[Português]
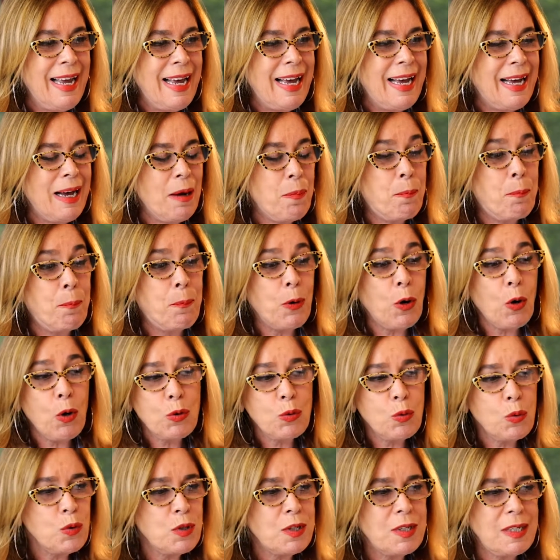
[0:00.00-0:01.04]
É,
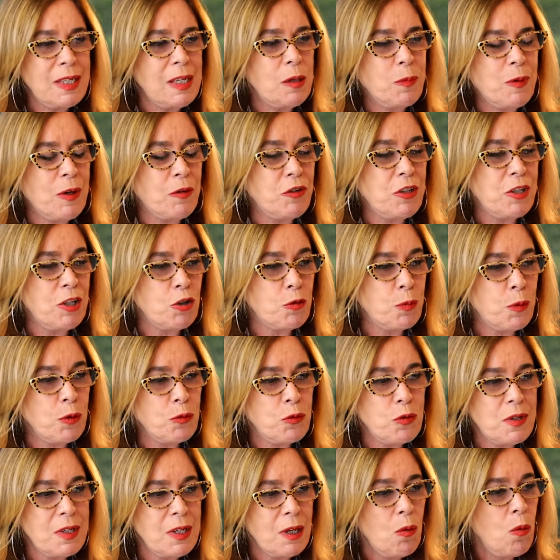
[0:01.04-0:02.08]
produzir, porque vocês
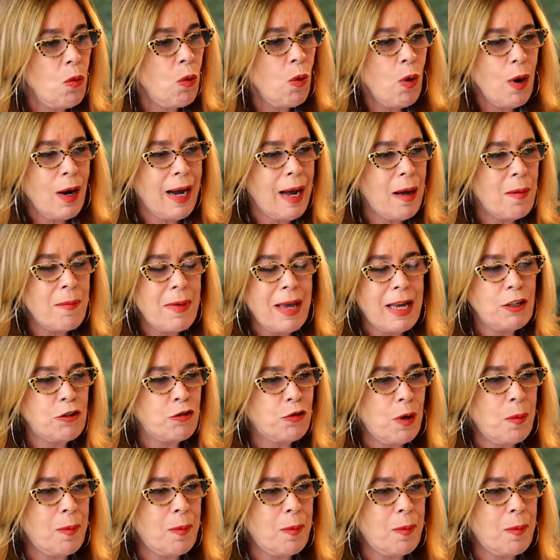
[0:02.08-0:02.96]
produziram loucamente.